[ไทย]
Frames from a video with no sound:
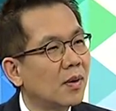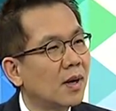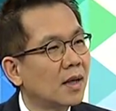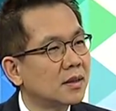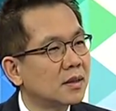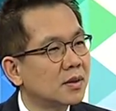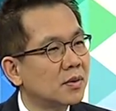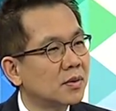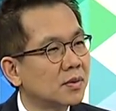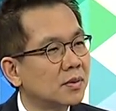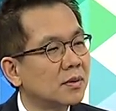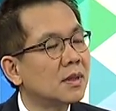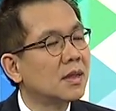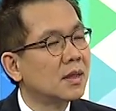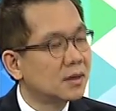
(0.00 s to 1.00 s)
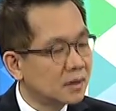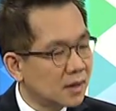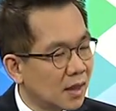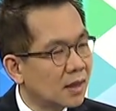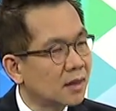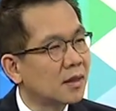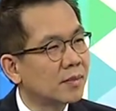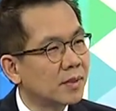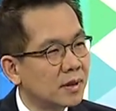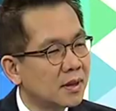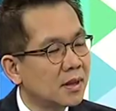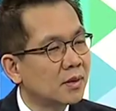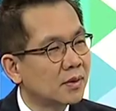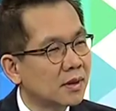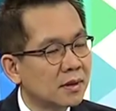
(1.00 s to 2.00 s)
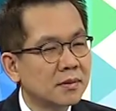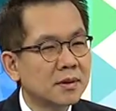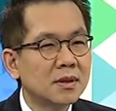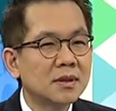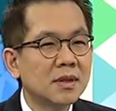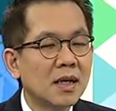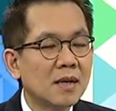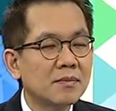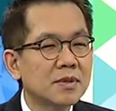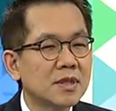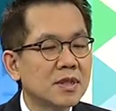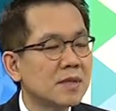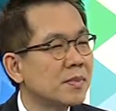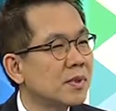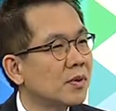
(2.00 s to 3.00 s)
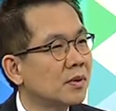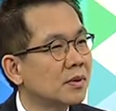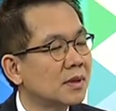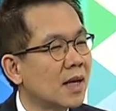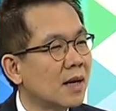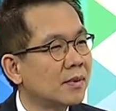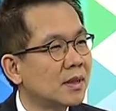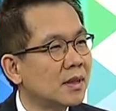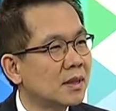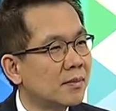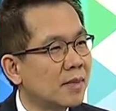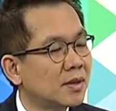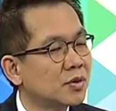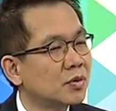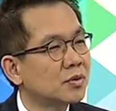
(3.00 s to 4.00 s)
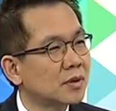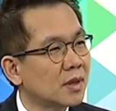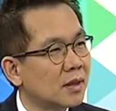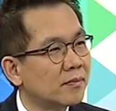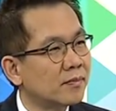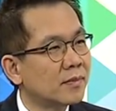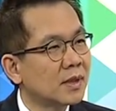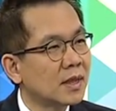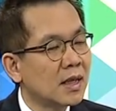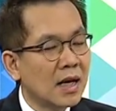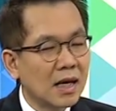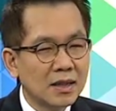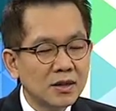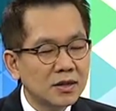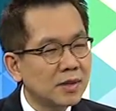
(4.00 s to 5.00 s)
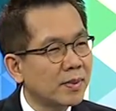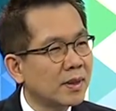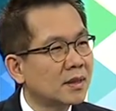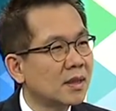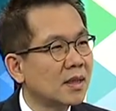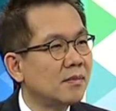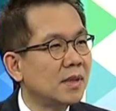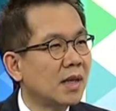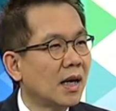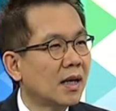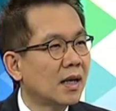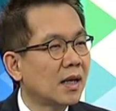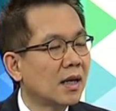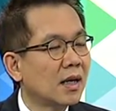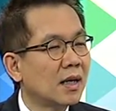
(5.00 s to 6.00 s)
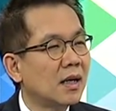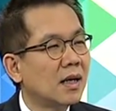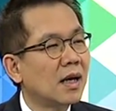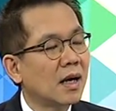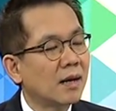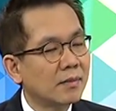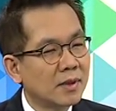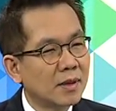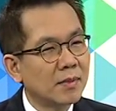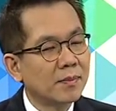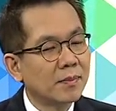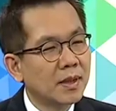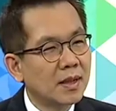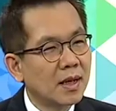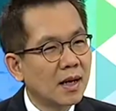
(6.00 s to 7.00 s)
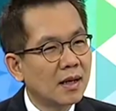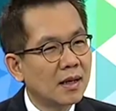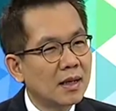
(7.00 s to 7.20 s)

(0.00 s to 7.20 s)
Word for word: งานที่จะลงทุนใช่ในพื้นที่ตรงนั้นซึ่งได้รับสิทธิประโยชน์ตามที่รัฐบาลส่งเสริมอันนั้นก็จะเป็นธีมใหญ่นะครับสำหรับปีหน้า